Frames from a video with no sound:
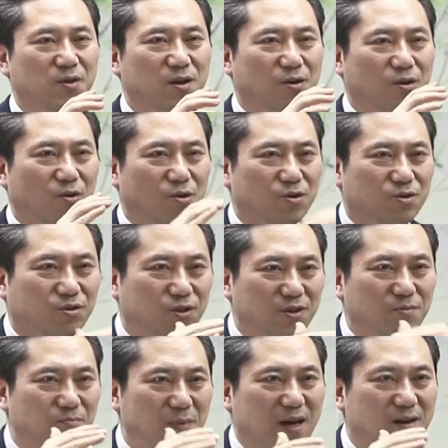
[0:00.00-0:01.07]

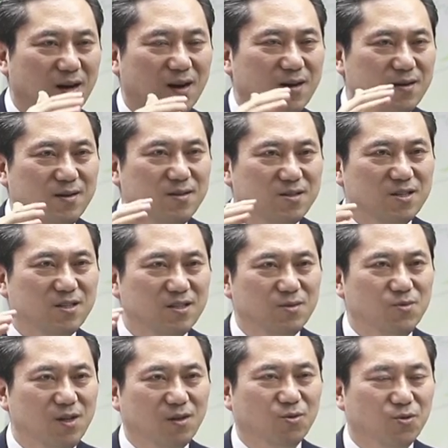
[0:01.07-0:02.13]
어떤
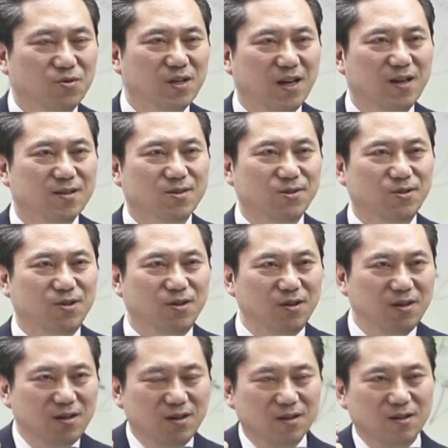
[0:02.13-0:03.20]
메커니즘을 통해서
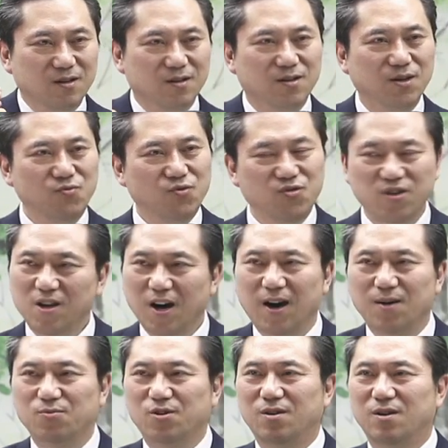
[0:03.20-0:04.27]
그
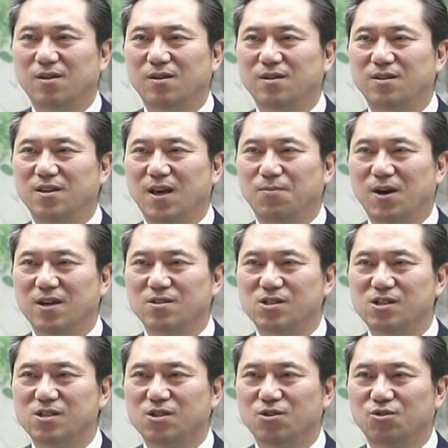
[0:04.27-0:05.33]
위암을
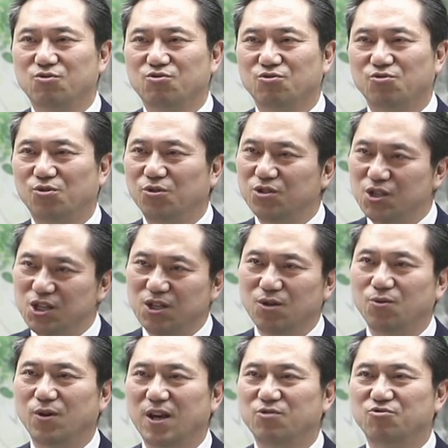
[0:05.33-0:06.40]
예방시켜주고
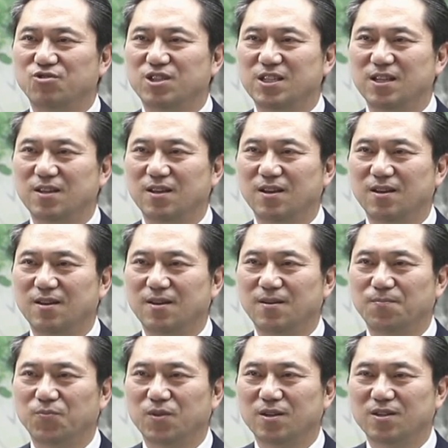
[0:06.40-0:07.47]
치료해주지
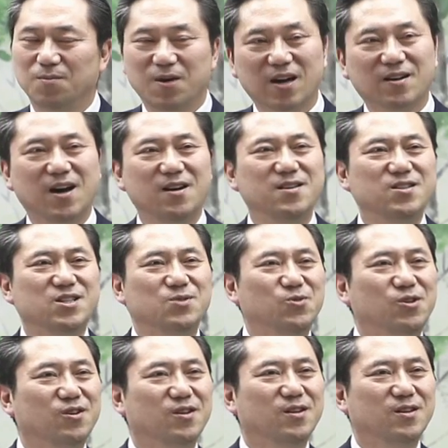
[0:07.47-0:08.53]
그
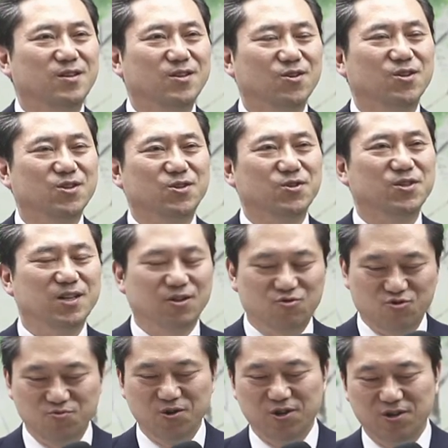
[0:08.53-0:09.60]
메커니즘을 여기서 이제
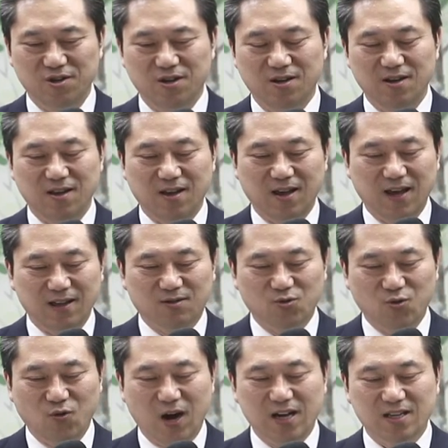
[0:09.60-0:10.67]
규명을 했고
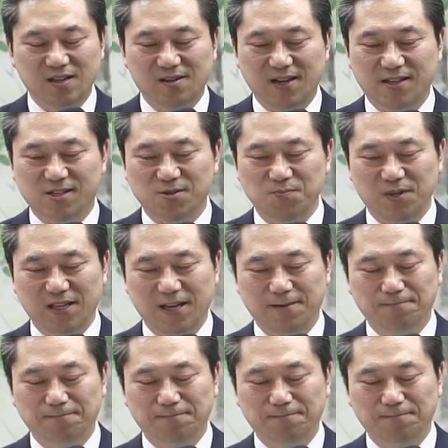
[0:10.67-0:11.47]
확인을 했습니다.